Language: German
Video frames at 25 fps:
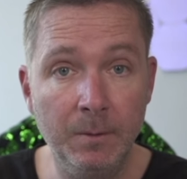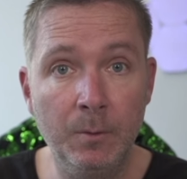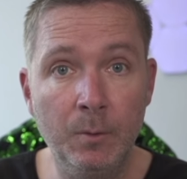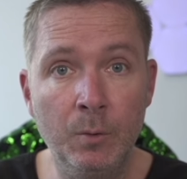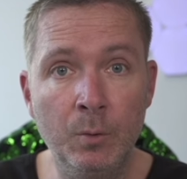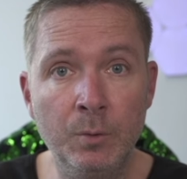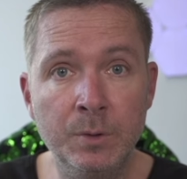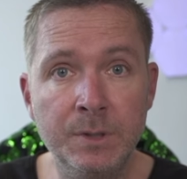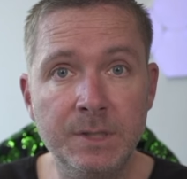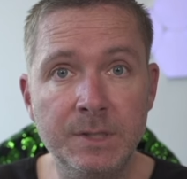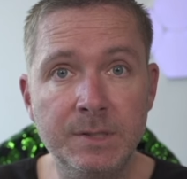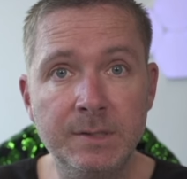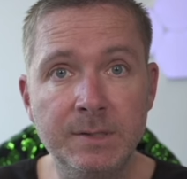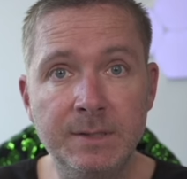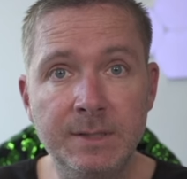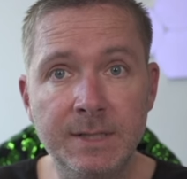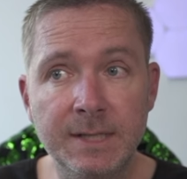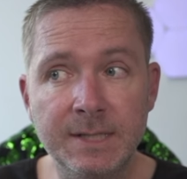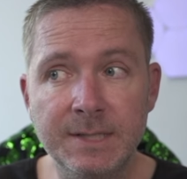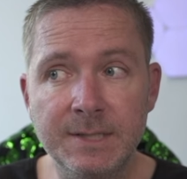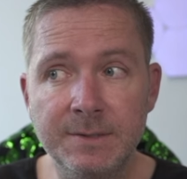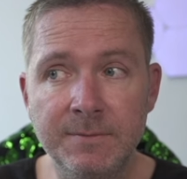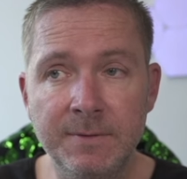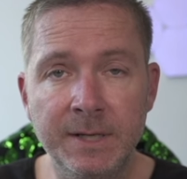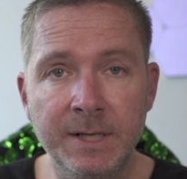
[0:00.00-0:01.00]
Und
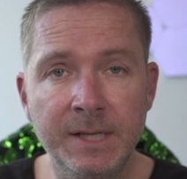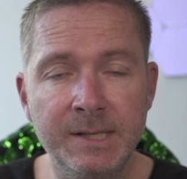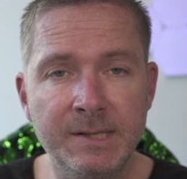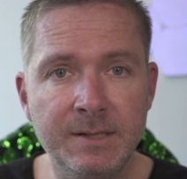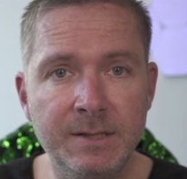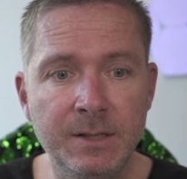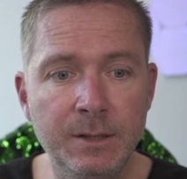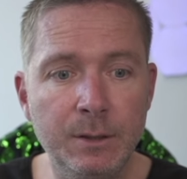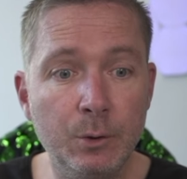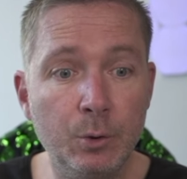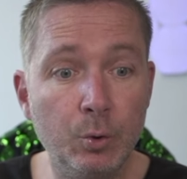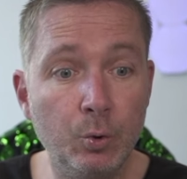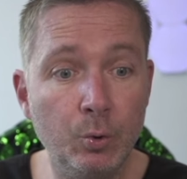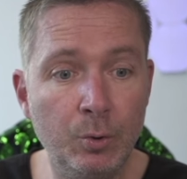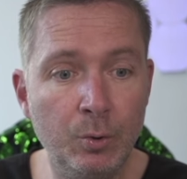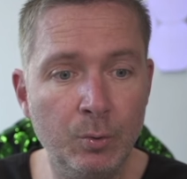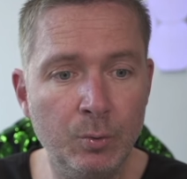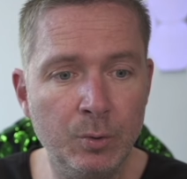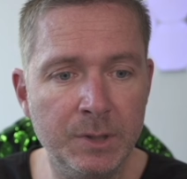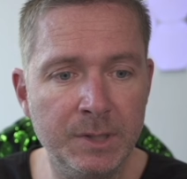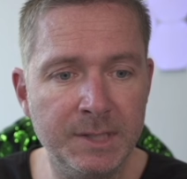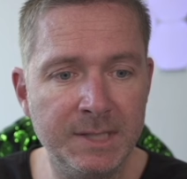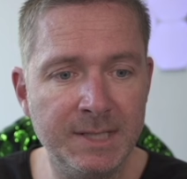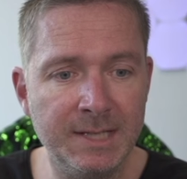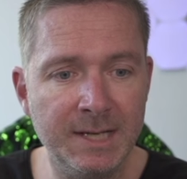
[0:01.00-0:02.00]
das war jetzt die
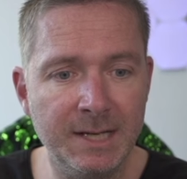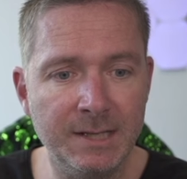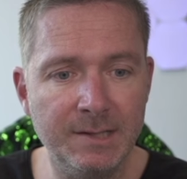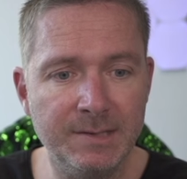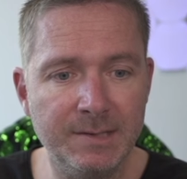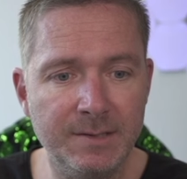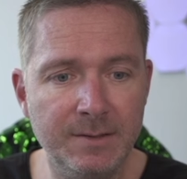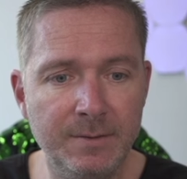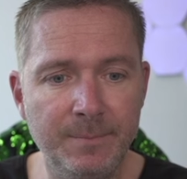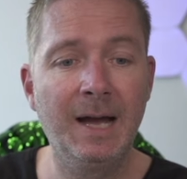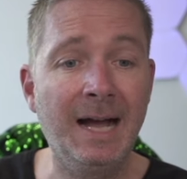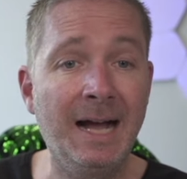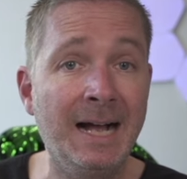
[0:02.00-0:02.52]
Krönung des Ganzen.